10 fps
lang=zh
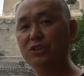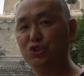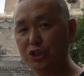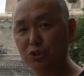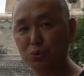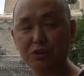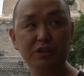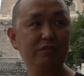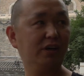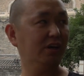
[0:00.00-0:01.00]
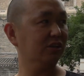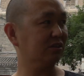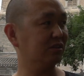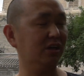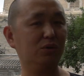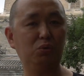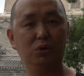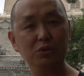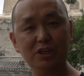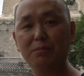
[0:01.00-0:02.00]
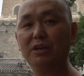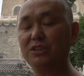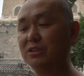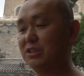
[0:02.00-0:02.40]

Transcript: 之前住的地方，而是在鼓楼下边想